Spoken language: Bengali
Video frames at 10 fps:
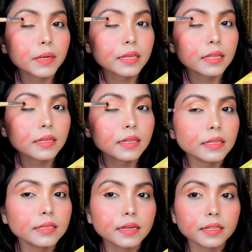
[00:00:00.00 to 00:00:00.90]
আমার এখানে
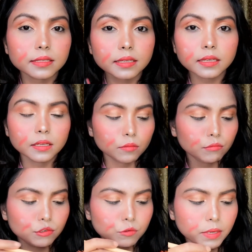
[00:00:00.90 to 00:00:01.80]
গ্লিটার আছে
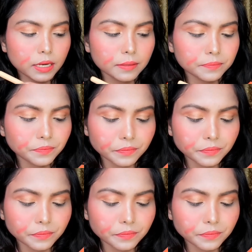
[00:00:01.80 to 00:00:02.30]
বসবে না